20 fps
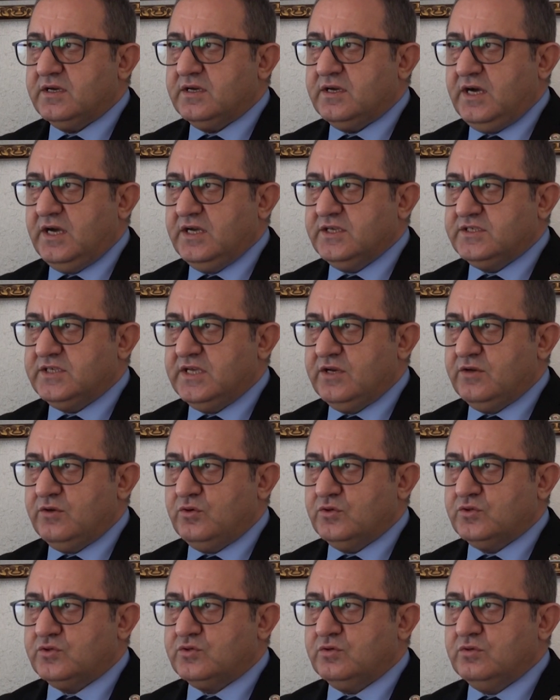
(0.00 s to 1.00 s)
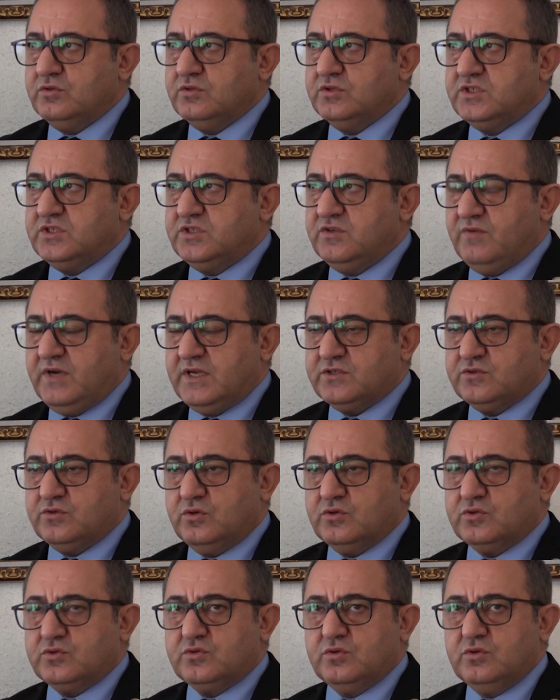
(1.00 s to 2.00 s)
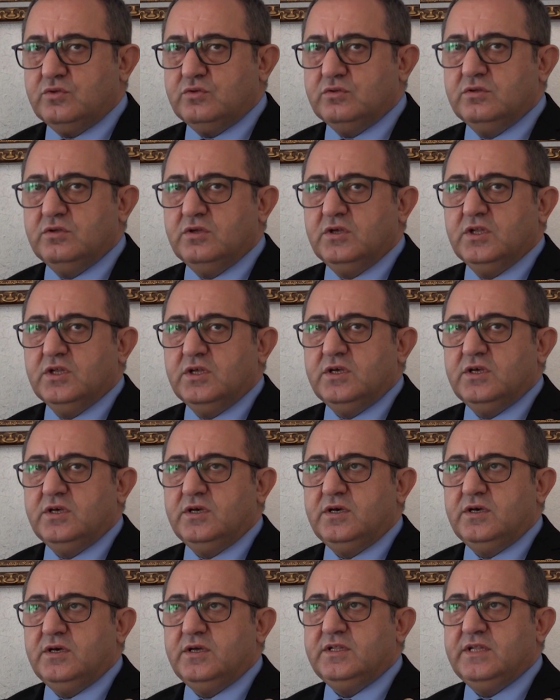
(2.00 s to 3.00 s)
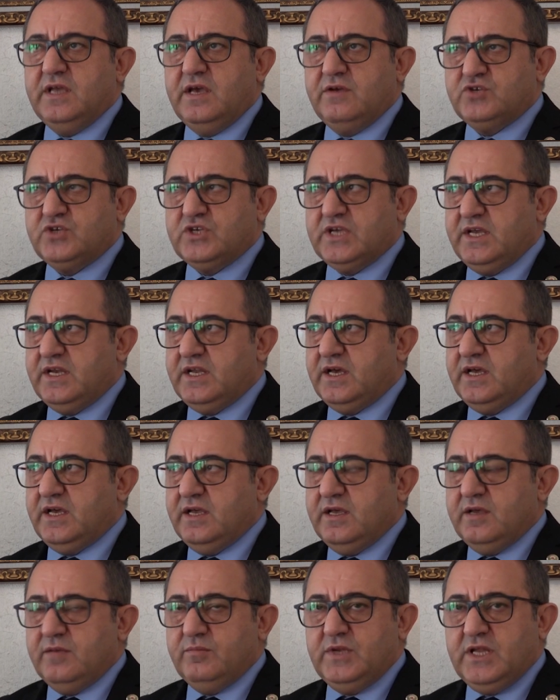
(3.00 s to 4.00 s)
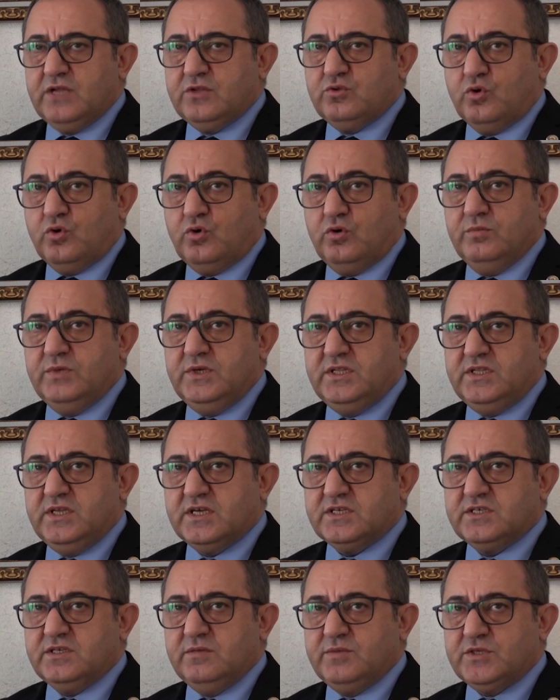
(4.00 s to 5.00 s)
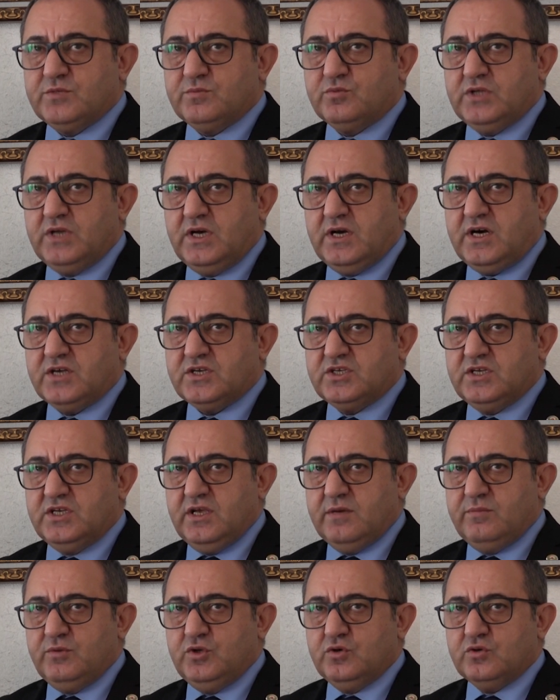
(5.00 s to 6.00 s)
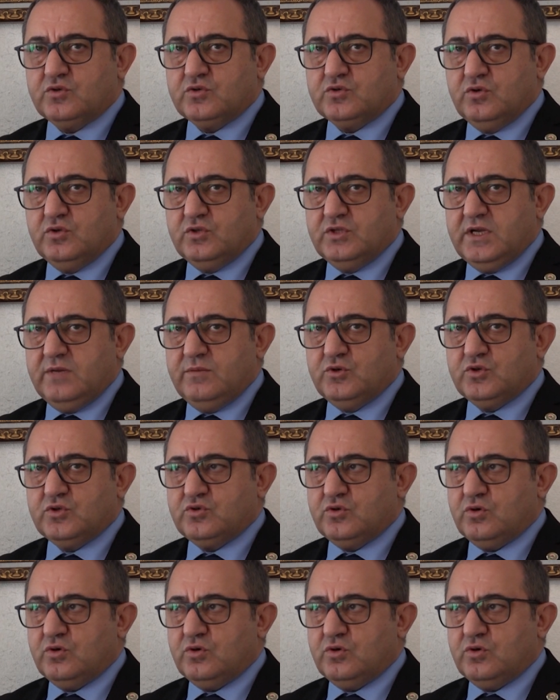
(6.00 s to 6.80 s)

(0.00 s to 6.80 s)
Kayseri olsun, Sivas olsun, e, Nevşehir'e bile tohum ihtiyacını biz buradan karşılayabiliyoruz, gönderebiliyoruz.